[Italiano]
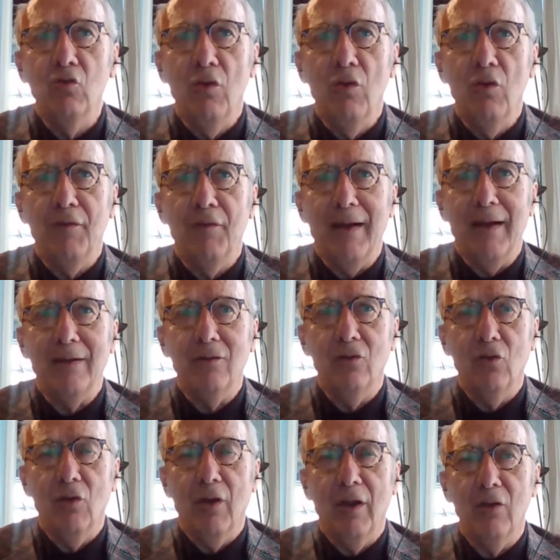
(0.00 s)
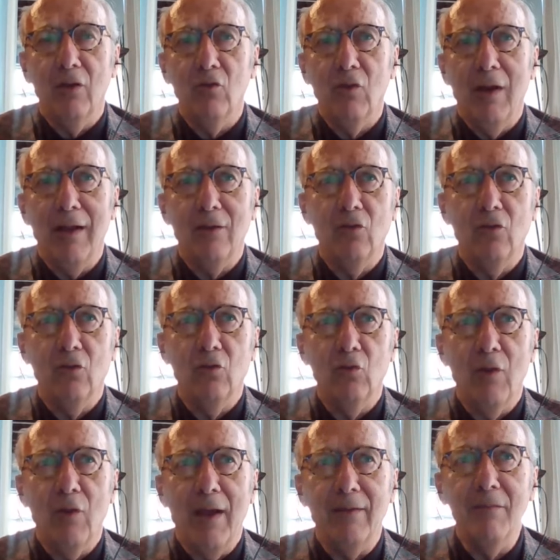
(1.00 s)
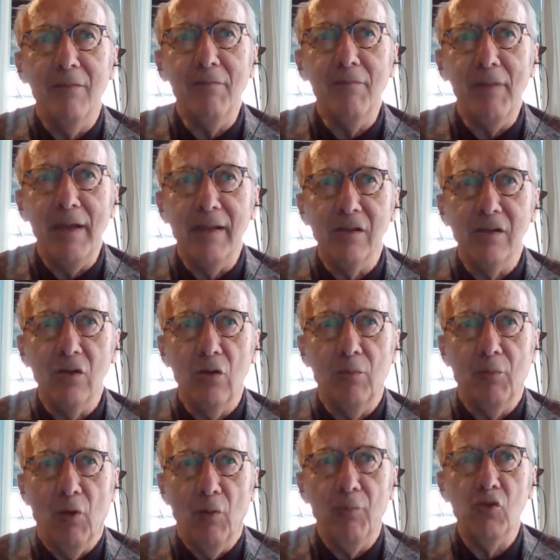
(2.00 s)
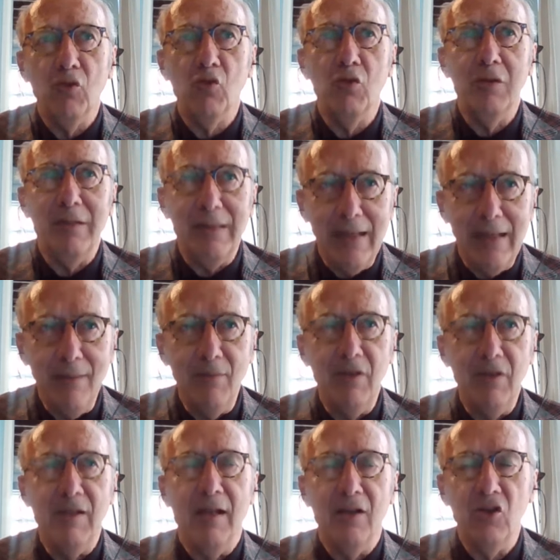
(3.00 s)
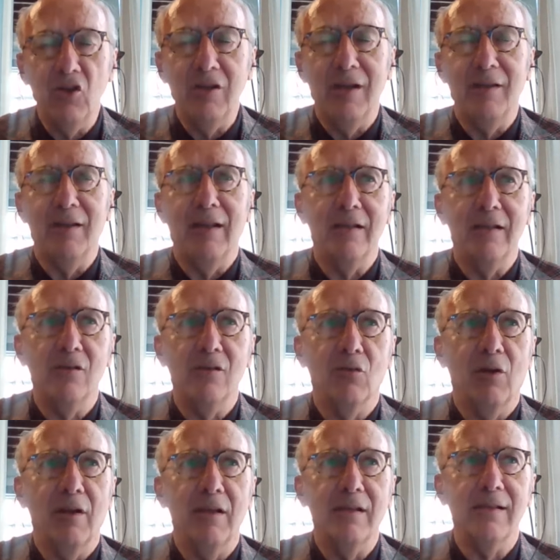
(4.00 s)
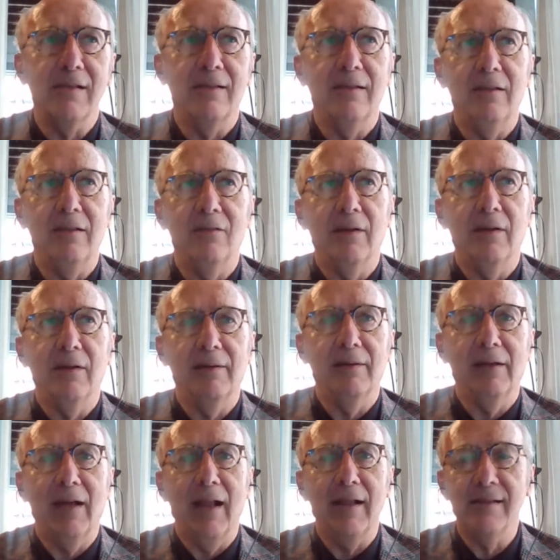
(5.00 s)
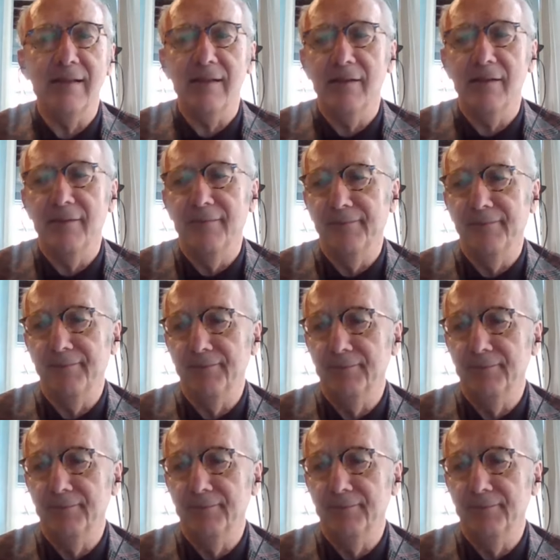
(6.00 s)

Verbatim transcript: uno studio fatto che è durato due anni e mezzo proprio sui temi della cittadinanza organizzativa. Grazie.